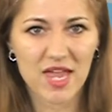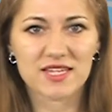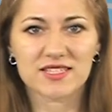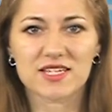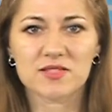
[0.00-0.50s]

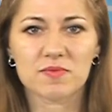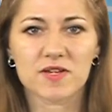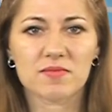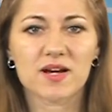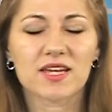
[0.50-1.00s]
Здесь
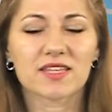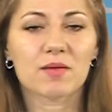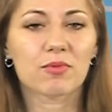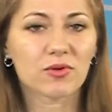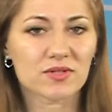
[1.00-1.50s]
PMI,
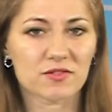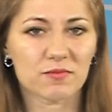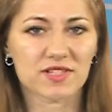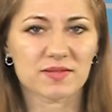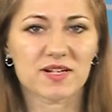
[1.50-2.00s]
напротив,
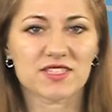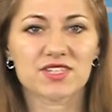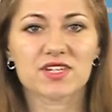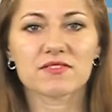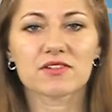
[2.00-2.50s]

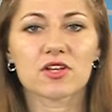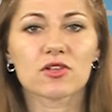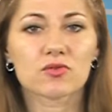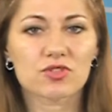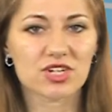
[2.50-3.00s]
продемонстрировал
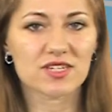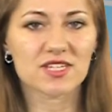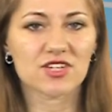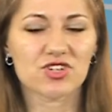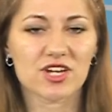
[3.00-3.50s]
лучшее
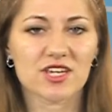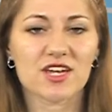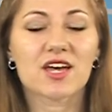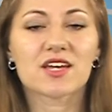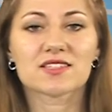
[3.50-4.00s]

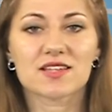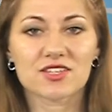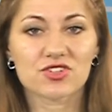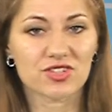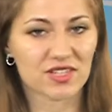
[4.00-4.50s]
значение за
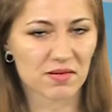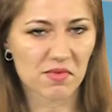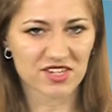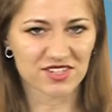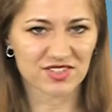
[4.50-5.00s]
4
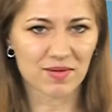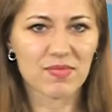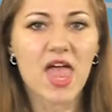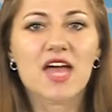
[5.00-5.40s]
месяца.